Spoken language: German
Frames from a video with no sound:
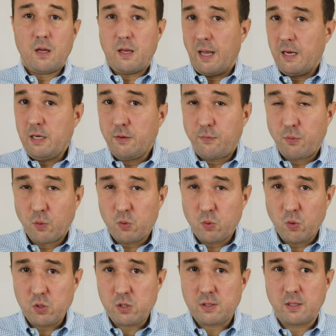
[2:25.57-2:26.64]

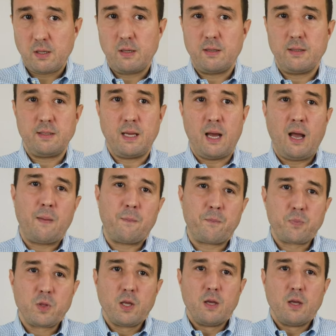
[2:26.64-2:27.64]
Handyfotos, ja,